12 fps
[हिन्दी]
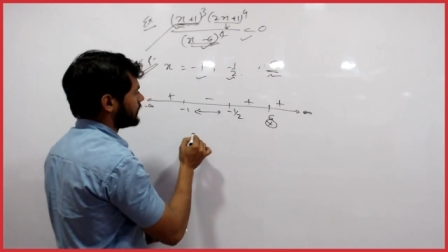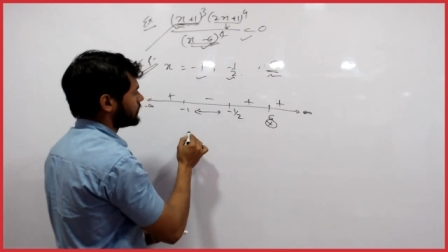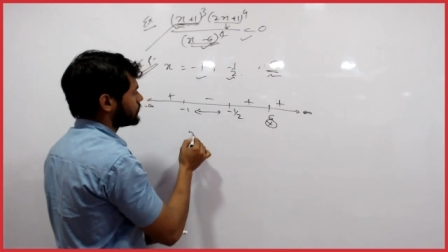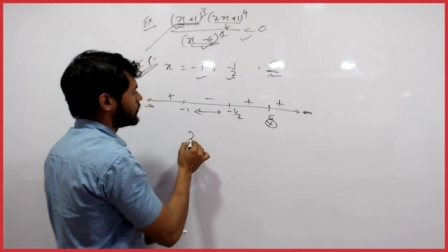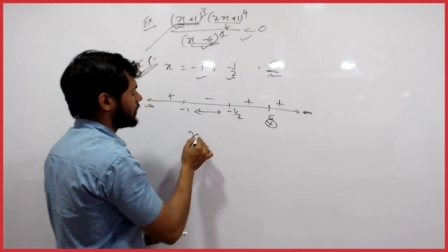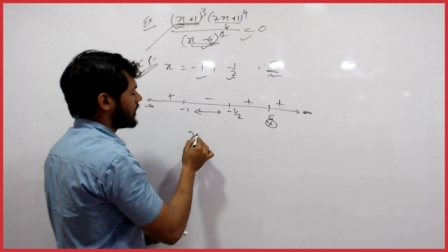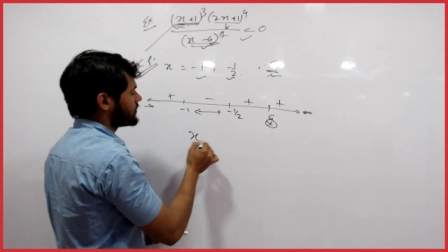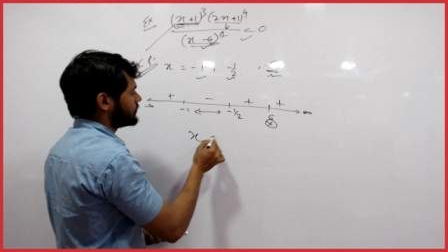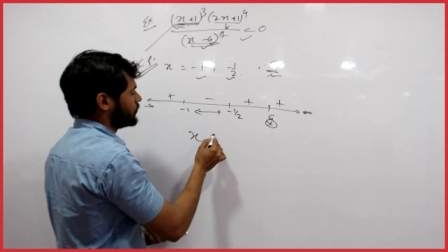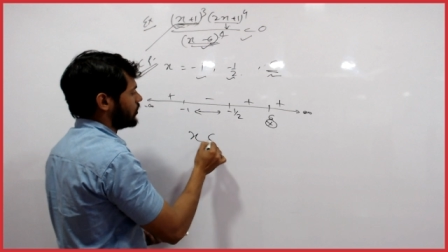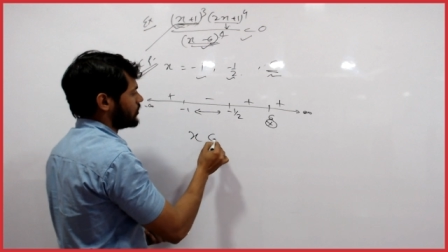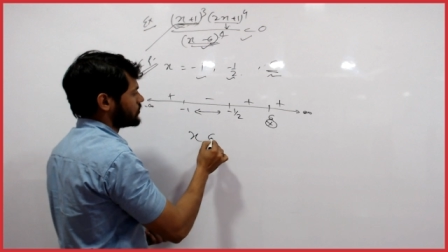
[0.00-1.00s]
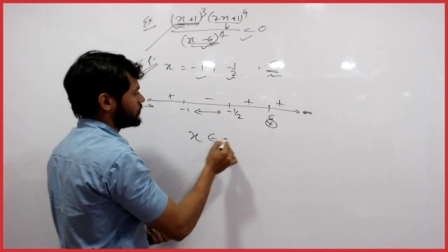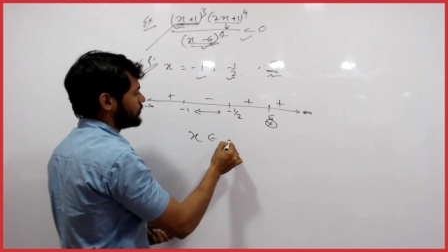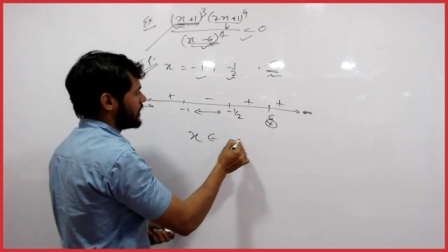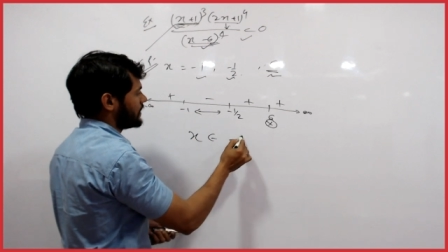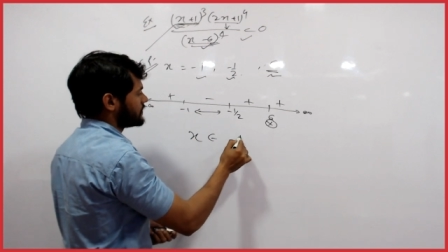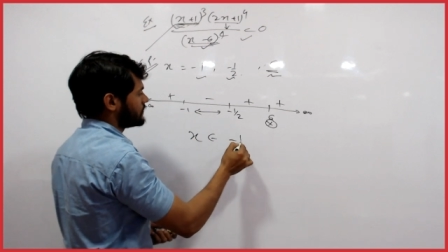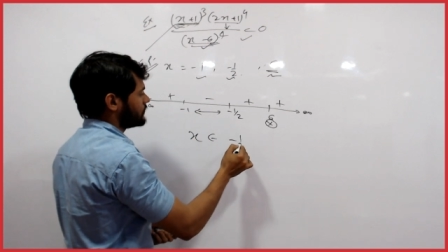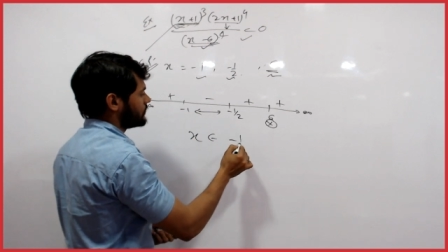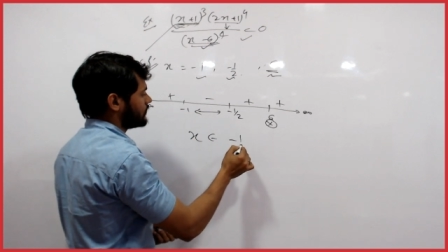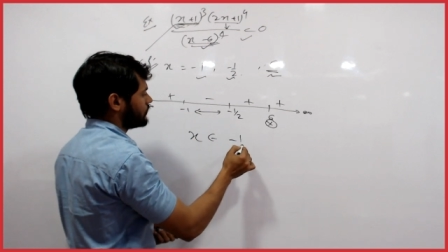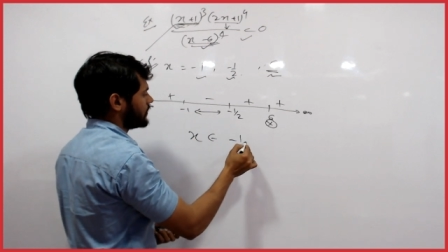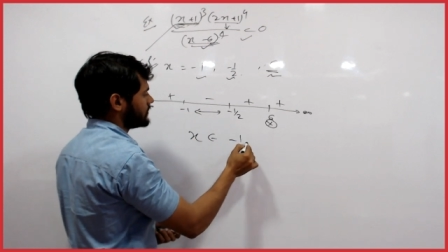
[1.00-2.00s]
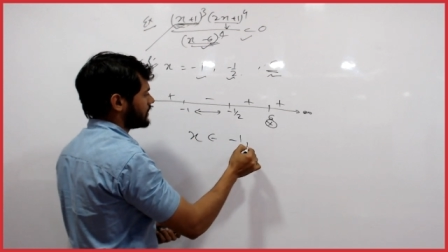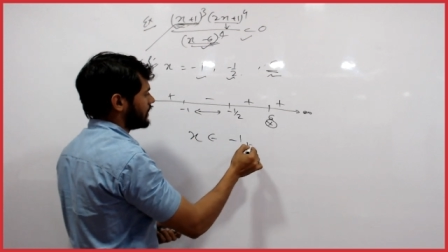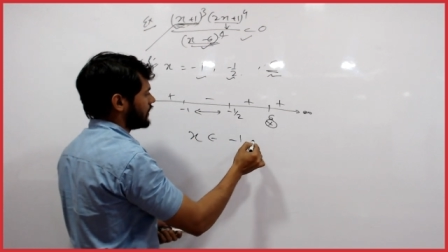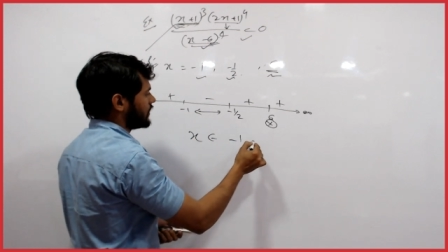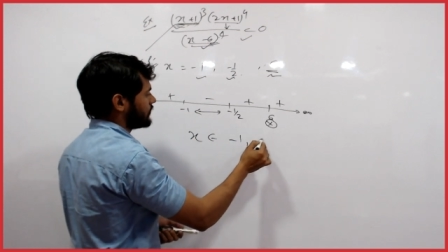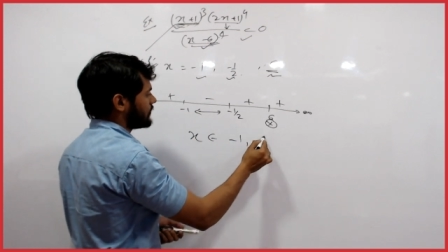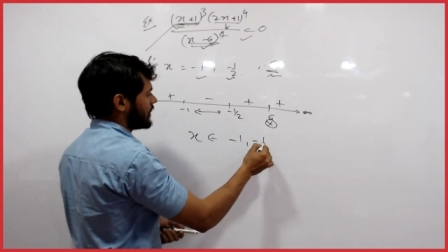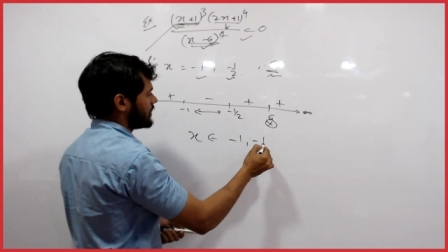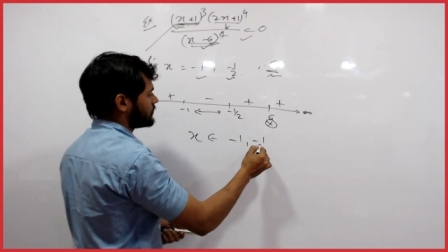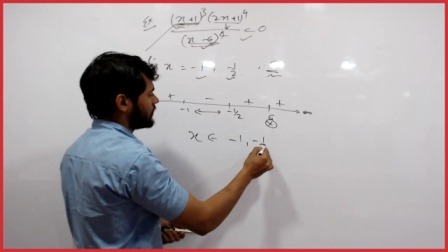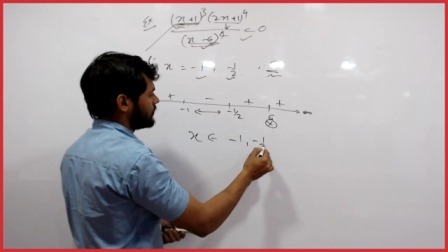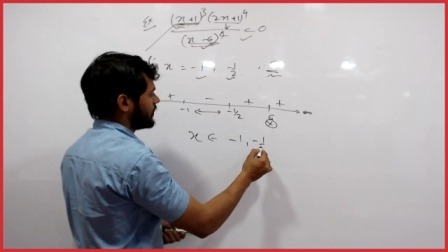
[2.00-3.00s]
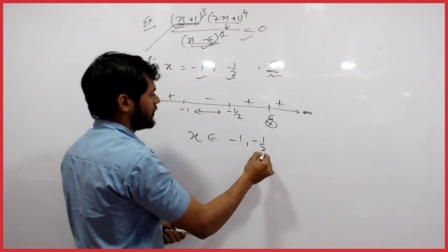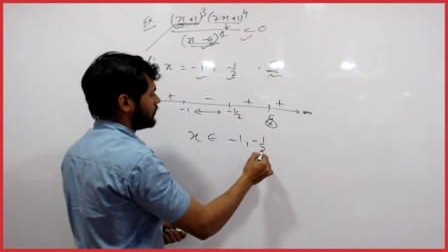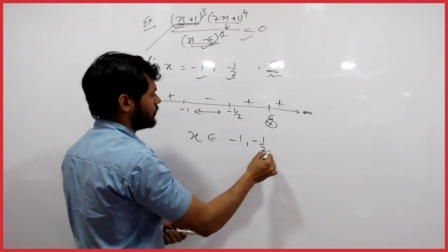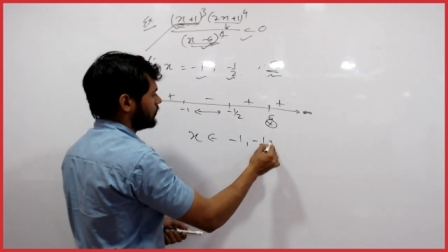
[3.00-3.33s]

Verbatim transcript: सो एक्स बिलोंग्स टू माइनस वन से लेकर माइनस वन बाई टू